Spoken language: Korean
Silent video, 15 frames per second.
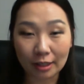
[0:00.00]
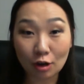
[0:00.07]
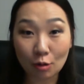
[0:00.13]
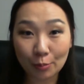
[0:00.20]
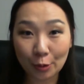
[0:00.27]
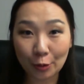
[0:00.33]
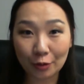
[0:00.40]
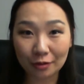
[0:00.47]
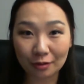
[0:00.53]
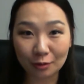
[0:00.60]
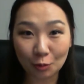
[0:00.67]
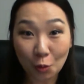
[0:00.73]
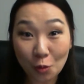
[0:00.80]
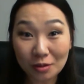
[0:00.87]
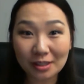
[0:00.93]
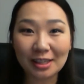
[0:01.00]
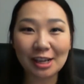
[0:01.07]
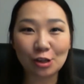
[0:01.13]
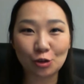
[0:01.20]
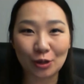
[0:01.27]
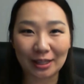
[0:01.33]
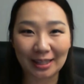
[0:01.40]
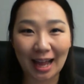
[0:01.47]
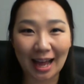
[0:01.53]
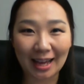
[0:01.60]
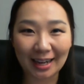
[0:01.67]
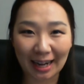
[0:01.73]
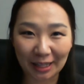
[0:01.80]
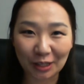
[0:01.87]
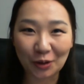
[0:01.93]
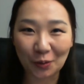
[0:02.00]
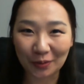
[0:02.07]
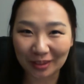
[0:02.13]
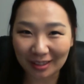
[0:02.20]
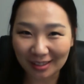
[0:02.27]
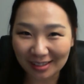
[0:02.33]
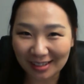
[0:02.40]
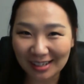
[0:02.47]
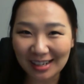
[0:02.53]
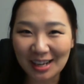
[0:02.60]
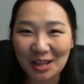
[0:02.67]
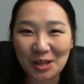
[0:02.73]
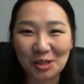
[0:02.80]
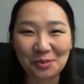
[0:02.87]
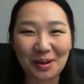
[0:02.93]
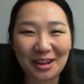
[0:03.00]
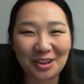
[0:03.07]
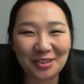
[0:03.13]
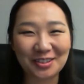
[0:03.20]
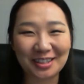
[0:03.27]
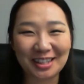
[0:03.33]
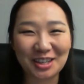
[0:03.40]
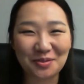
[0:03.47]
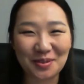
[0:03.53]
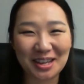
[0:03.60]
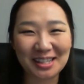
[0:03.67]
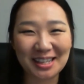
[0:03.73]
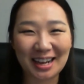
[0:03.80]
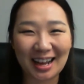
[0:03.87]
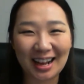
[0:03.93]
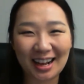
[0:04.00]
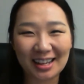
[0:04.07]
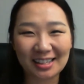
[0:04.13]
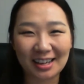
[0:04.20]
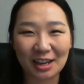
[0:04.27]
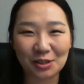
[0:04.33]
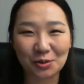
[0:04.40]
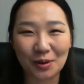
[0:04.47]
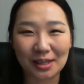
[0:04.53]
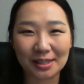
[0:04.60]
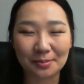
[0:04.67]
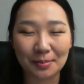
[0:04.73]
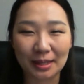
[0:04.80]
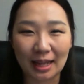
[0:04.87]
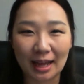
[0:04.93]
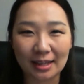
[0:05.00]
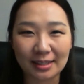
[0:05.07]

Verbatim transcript: 이런 표현도 쓰일 수 있다라는 것들을 좀 알려드리기 위해 제가 한 가지 가지고 왔습니다.